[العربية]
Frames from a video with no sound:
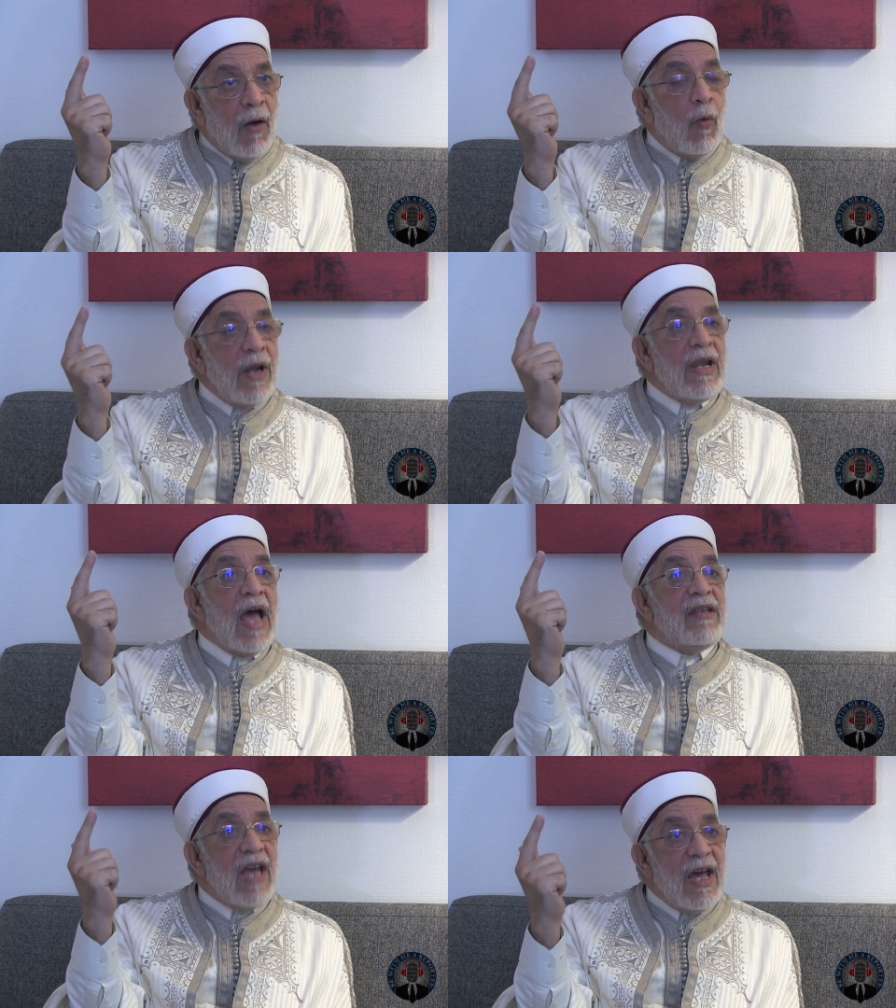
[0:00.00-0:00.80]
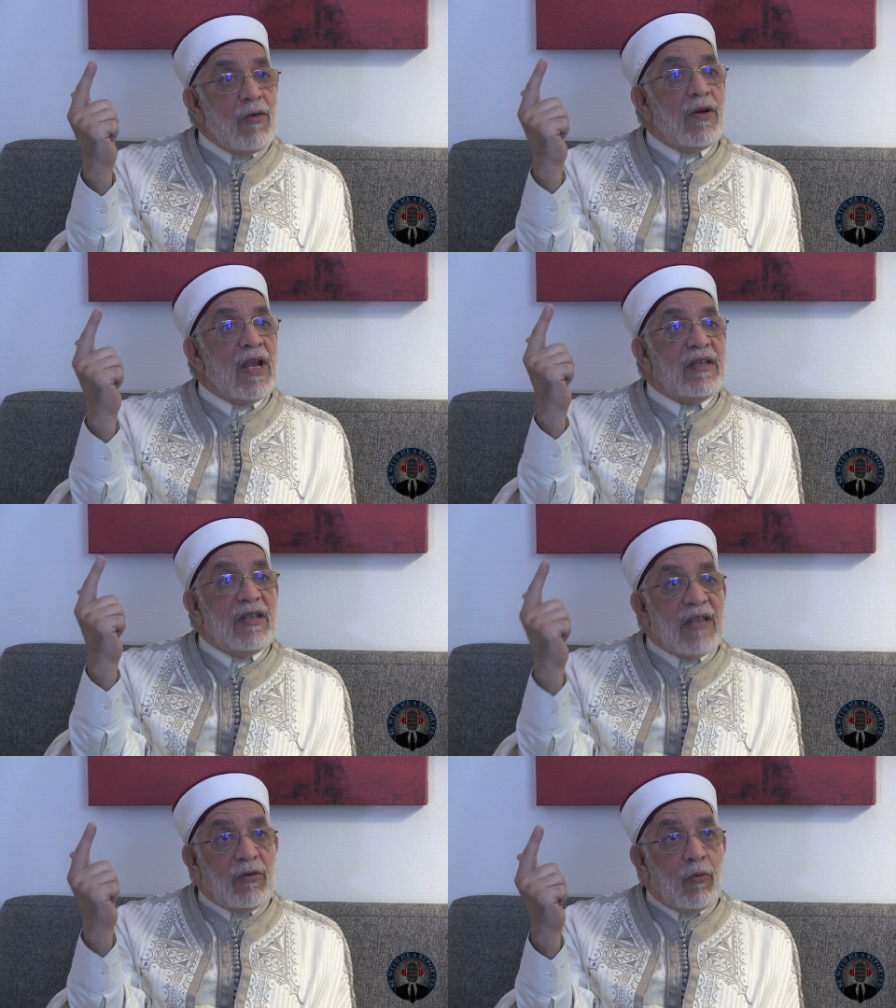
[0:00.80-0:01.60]
والأديان
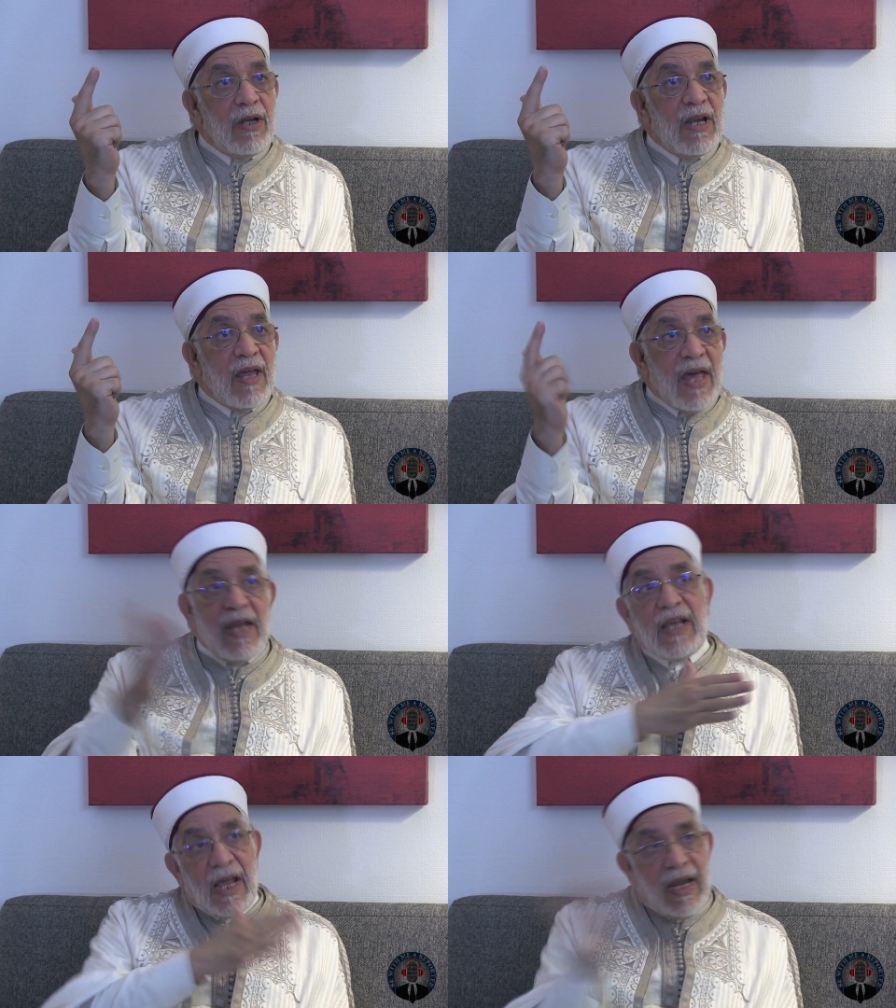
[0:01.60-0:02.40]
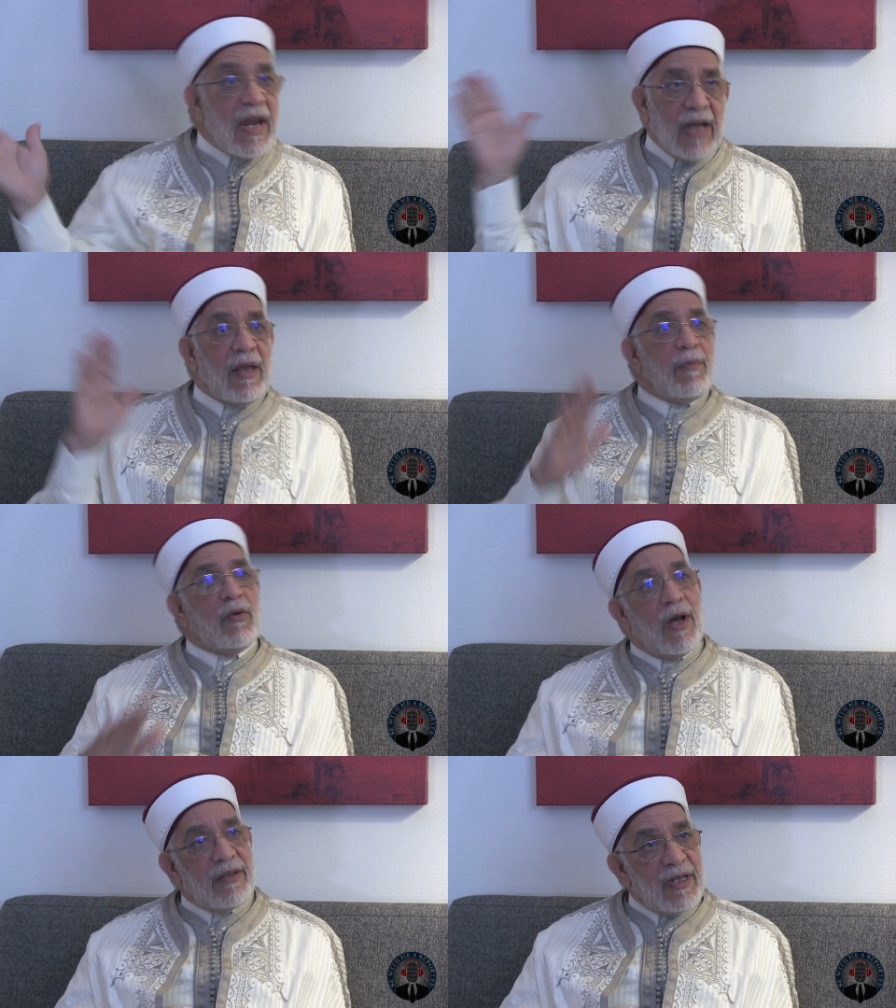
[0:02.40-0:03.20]
التي تدعو إلى ذلك لا
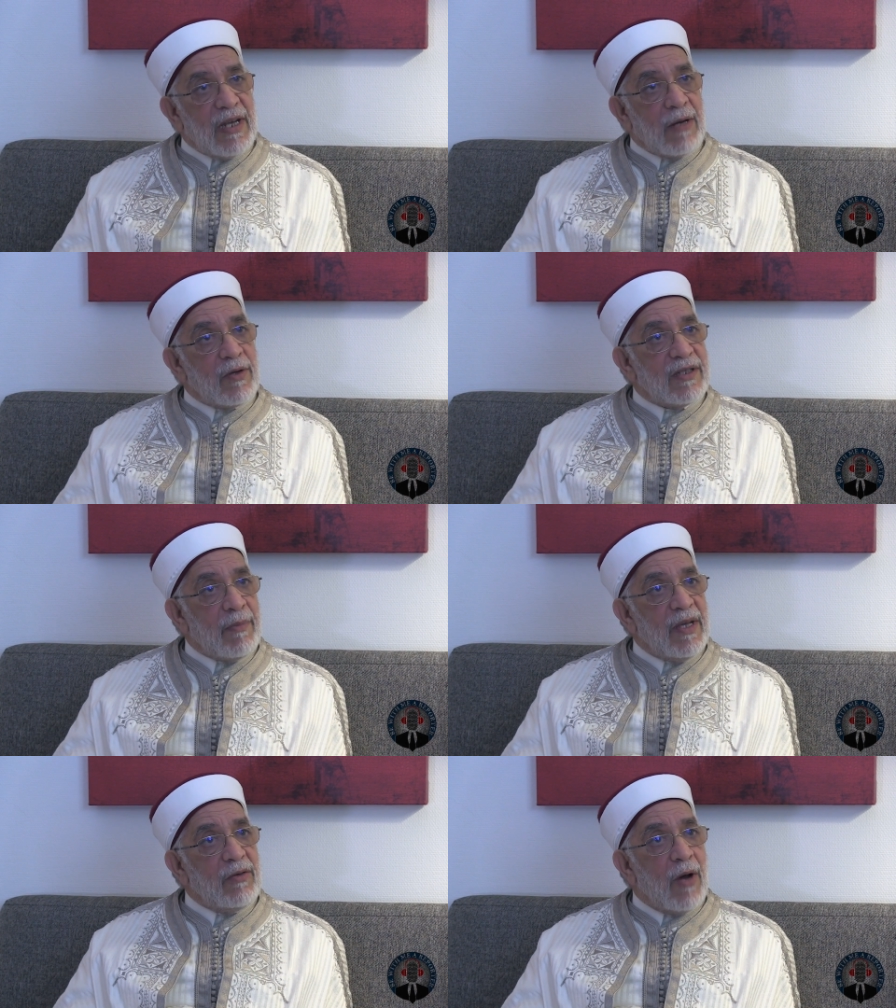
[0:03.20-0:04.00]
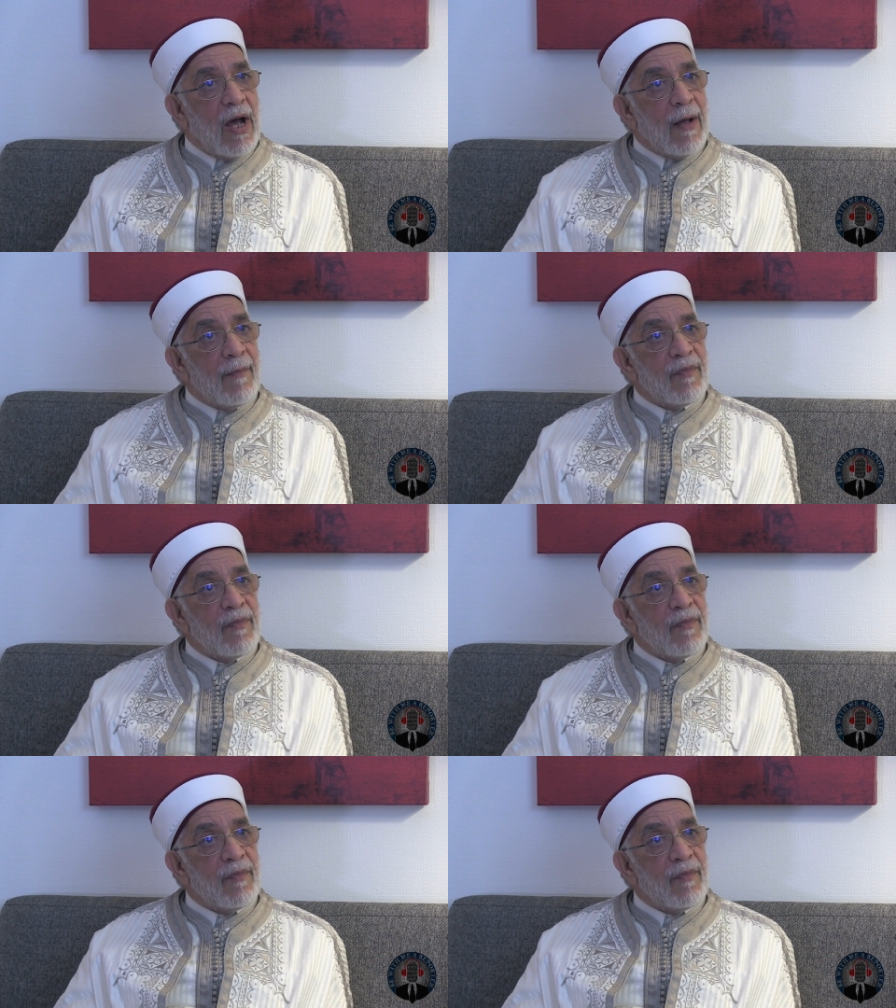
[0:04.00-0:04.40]
نعتبرها دينا ونستبعدها